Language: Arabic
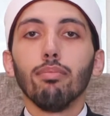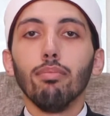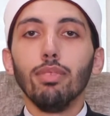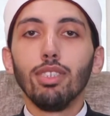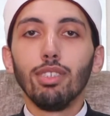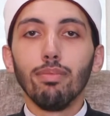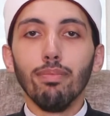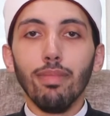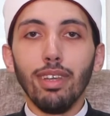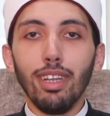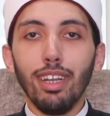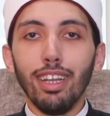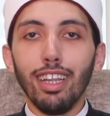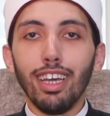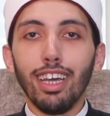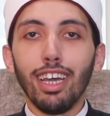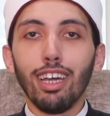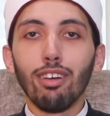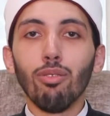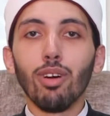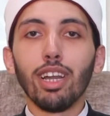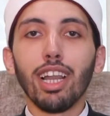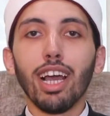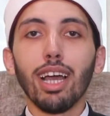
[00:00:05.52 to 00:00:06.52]
بسم
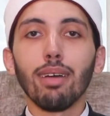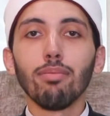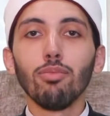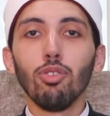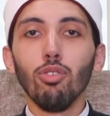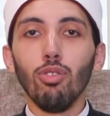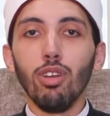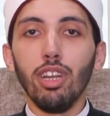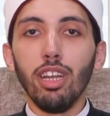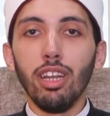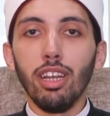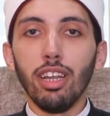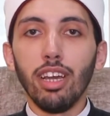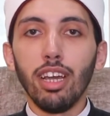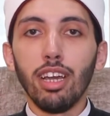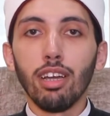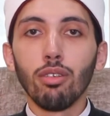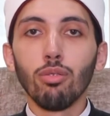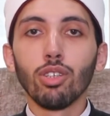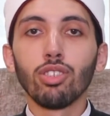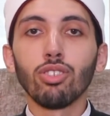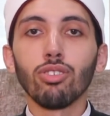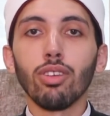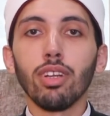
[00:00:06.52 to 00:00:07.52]
الله والحمد
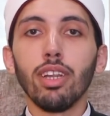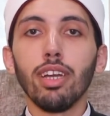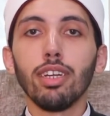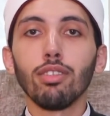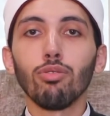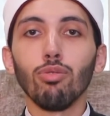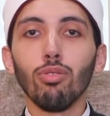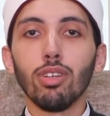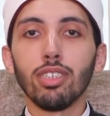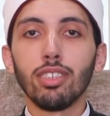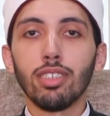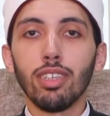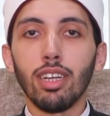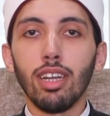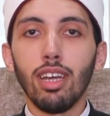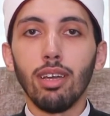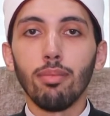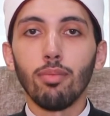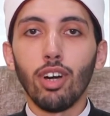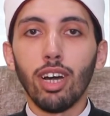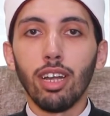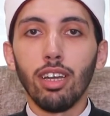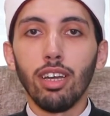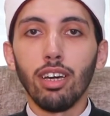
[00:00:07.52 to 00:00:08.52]
لله والصلاة
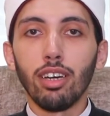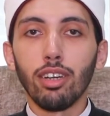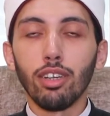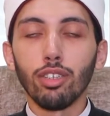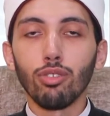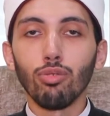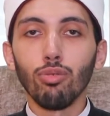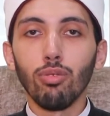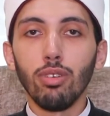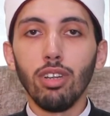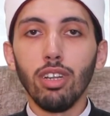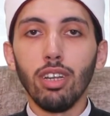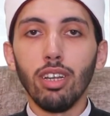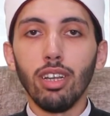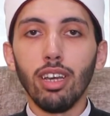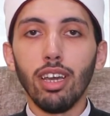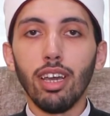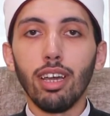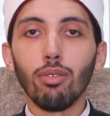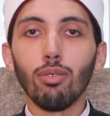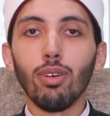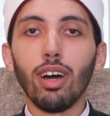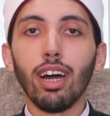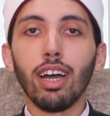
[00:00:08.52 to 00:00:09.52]
والسلام على رسول
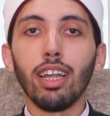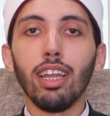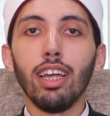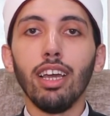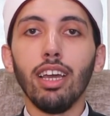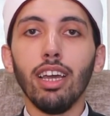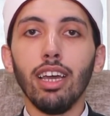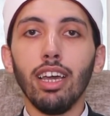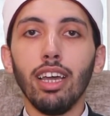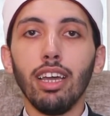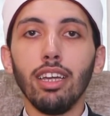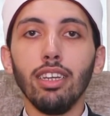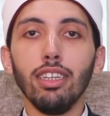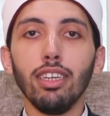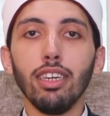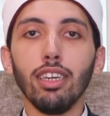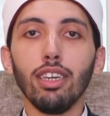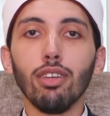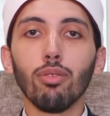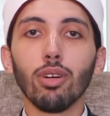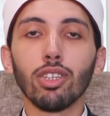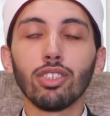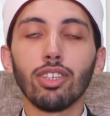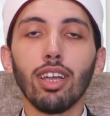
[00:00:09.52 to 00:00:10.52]
الله وعلى
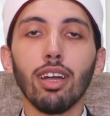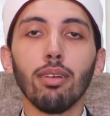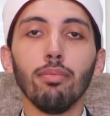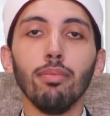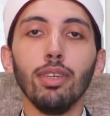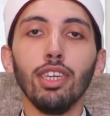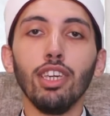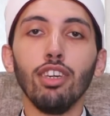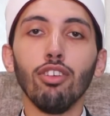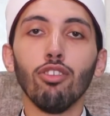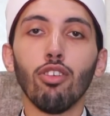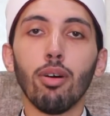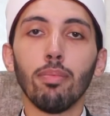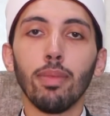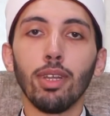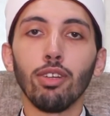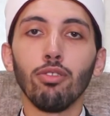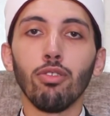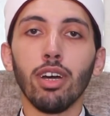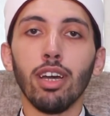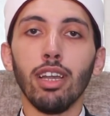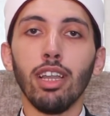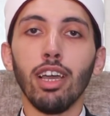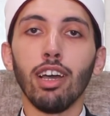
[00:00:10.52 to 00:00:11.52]
آله وصحبه ومن
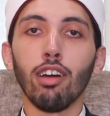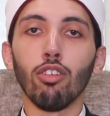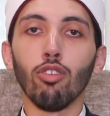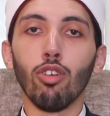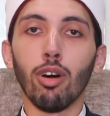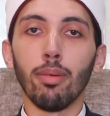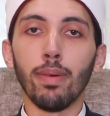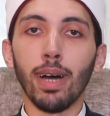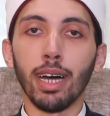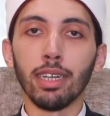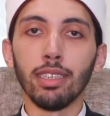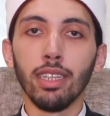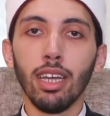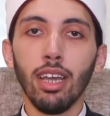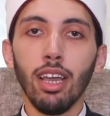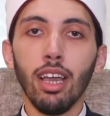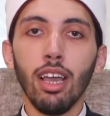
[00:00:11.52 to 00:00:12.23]
والاه وبعد